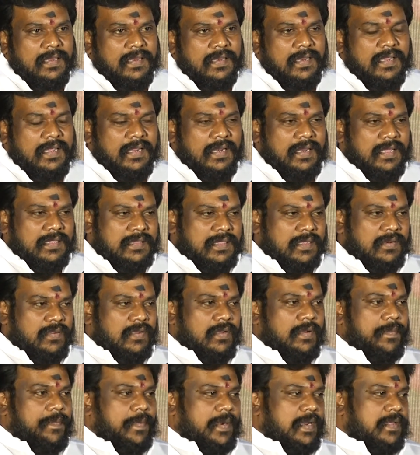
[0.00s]
நீங்கள்
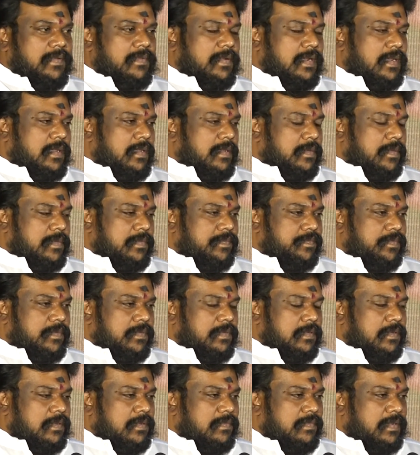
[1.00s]
எத்தனையோ பட வெளி
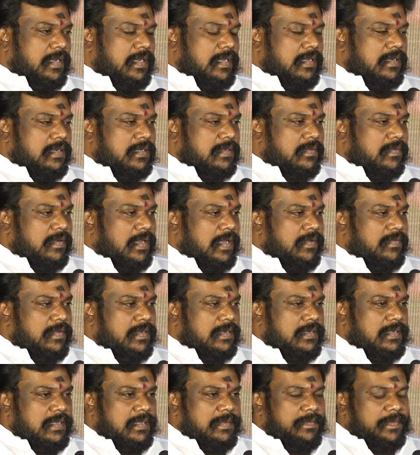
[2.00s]
வெளியீட்டு
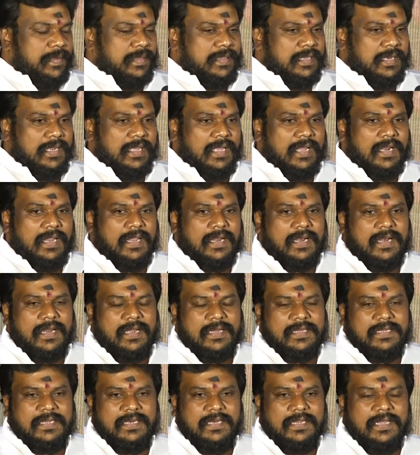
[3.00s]
விழாவிற்கு
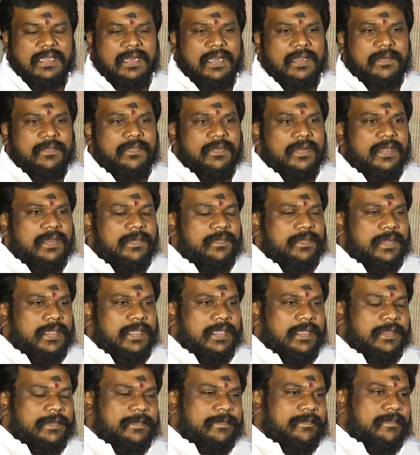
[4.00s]
பத்திரிகையாளராக நீங்கள்லாம் போயிருப்பீங்க